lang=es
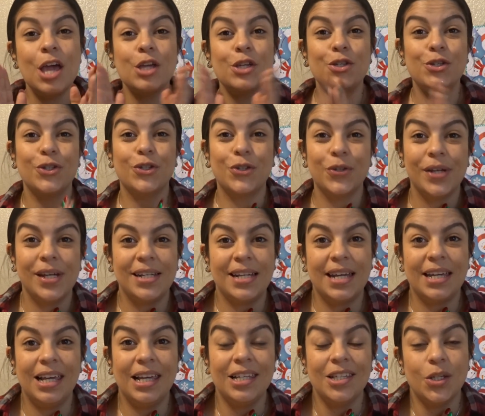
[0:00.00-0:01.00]
Yo soy
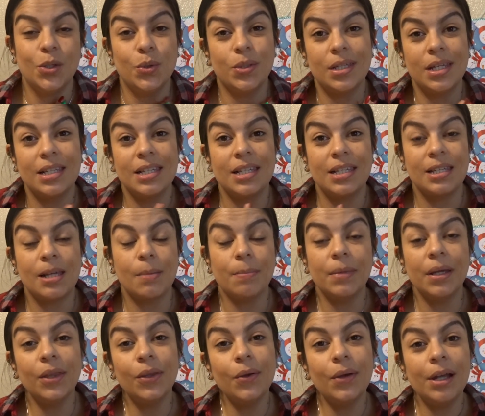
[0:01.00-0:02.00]
Anaís y ustedes están
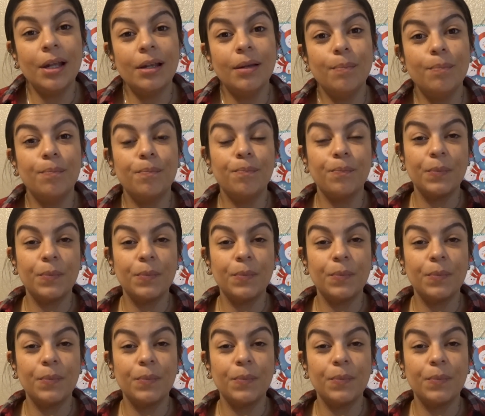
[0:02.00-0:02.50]
viendo el